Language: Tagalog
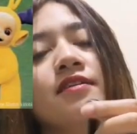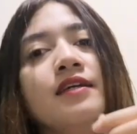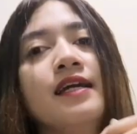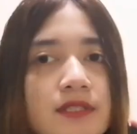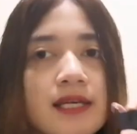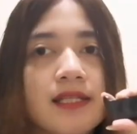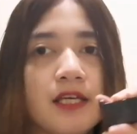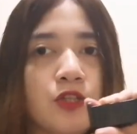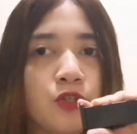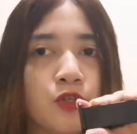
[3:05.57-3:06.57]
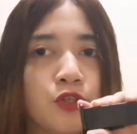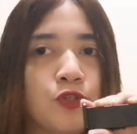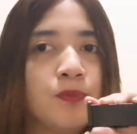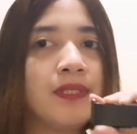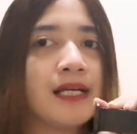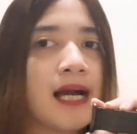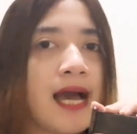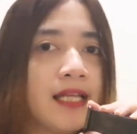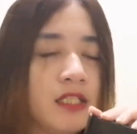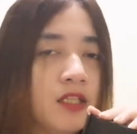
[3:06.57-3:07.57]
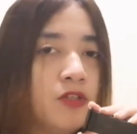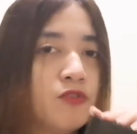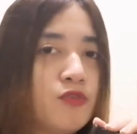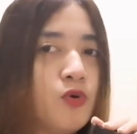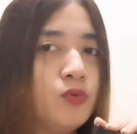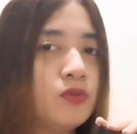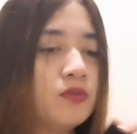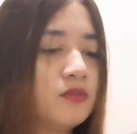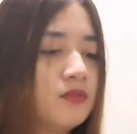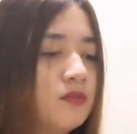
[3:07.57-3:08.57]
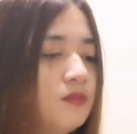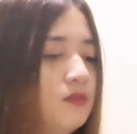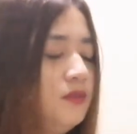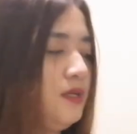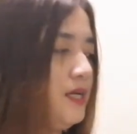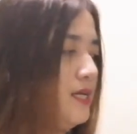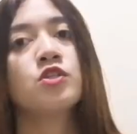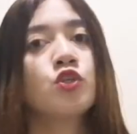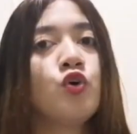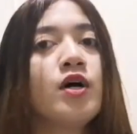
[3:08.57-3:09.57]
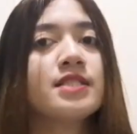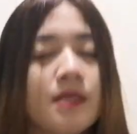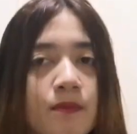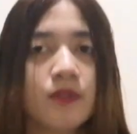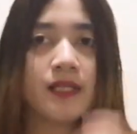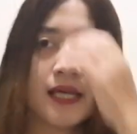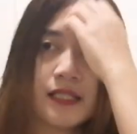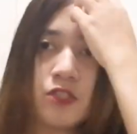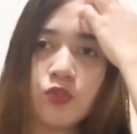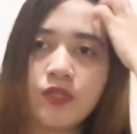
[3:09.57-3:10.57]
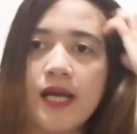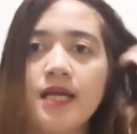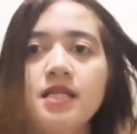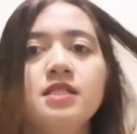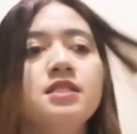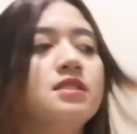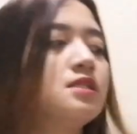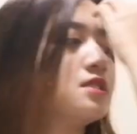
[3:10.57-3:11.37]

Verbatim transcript: Ayan. Then, ito, yung pinaka-handle ng phone. Ayan. So, assemble na natin to guys.